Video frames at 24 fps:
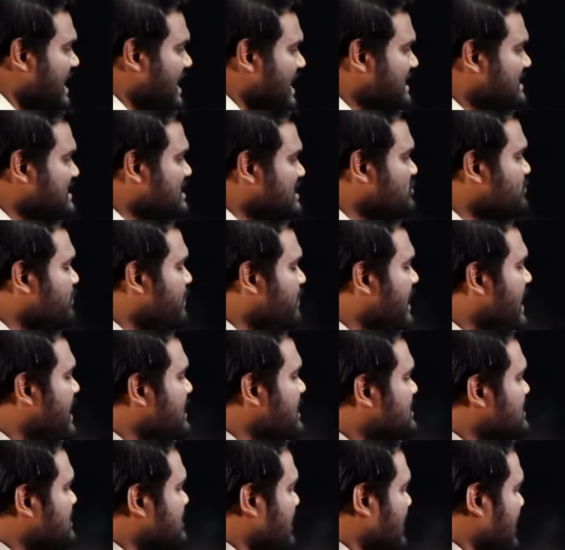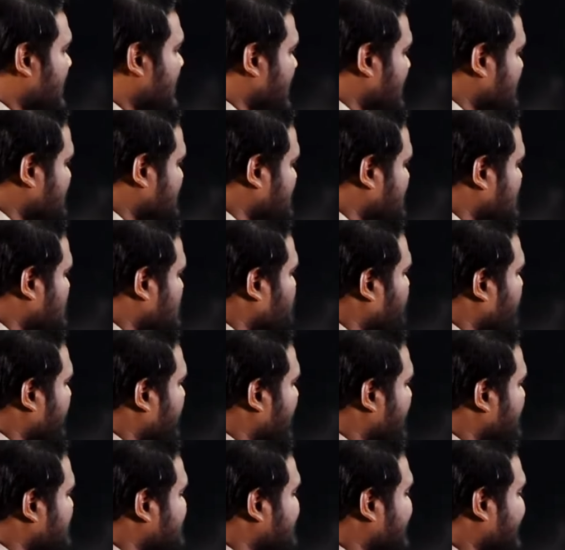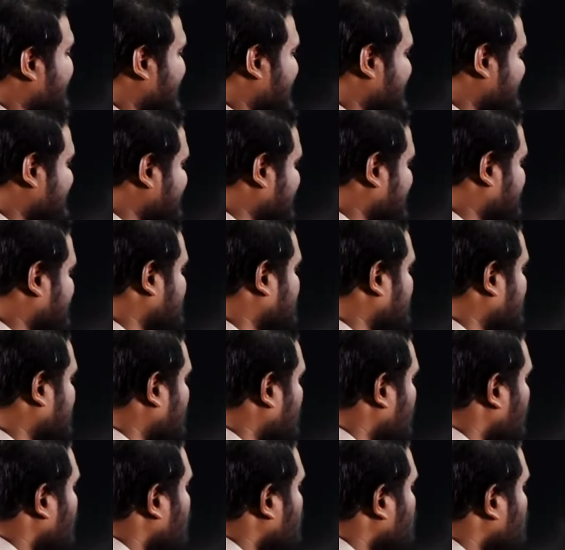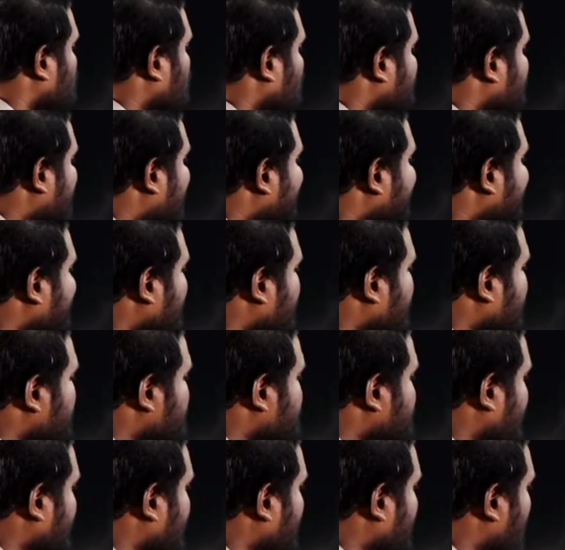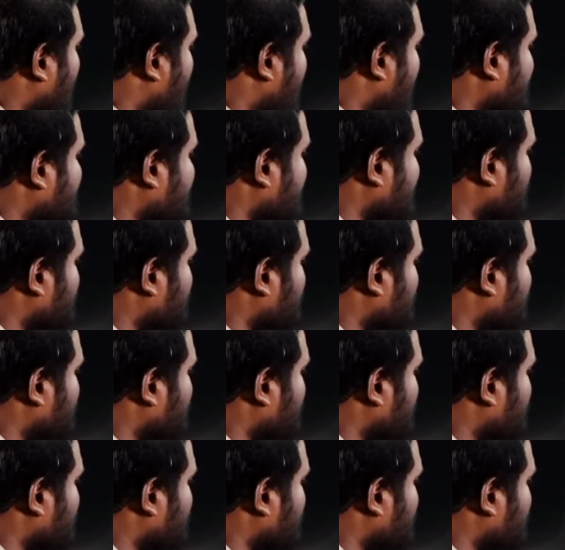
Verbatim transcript: ఎస్ స్పేస్ ఎస్ స్పేస్ ఎస్ఎస్ సో జాగ్రత్తగా గమనించి ఆన్సర్